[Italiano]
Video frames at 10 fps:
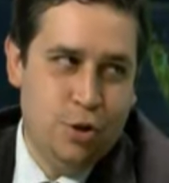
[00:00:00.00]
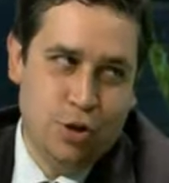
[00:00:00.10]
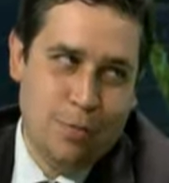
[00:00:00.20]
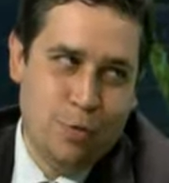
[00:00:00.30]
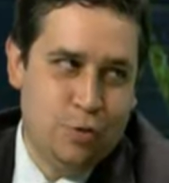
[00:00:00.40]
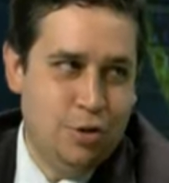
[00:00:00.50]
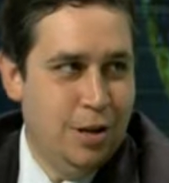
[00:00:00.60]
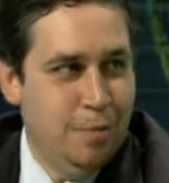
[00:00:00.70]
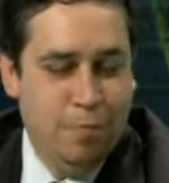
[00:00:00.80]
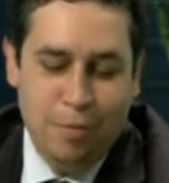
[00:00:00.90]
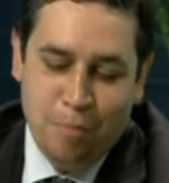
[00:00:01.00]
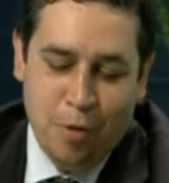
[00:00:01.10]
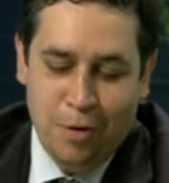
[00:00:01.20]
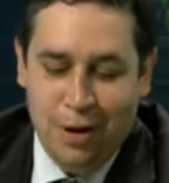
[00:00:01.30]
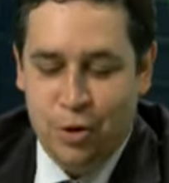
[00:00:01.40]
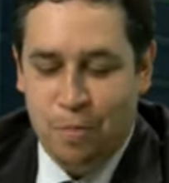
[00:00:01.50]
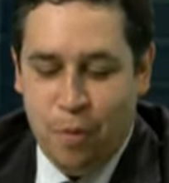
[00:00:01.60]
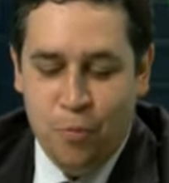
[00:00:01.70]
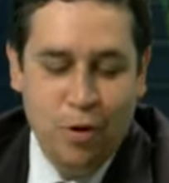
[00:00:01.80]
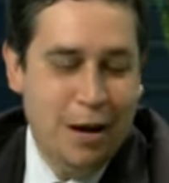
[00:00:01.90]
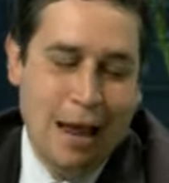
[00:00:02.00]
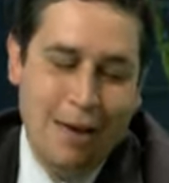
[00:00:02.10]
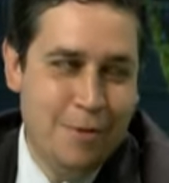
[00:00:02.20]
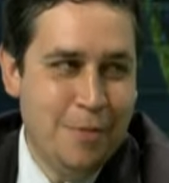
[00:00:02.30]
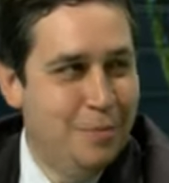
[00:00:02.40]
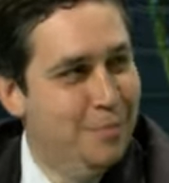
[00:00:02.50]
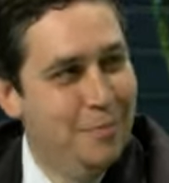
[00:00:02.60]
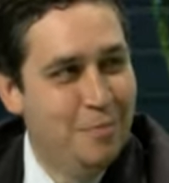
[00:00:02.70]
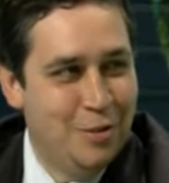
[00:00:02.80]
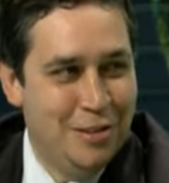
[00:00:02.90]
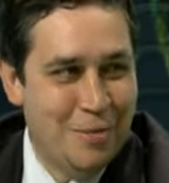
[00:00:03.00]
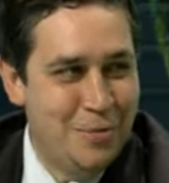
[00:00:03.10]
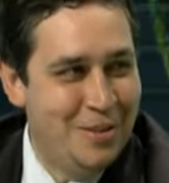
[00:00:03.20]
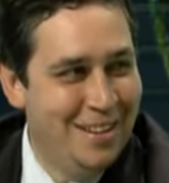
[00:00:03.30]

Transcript: diciamo così, è un po', un po più greve ma possiamo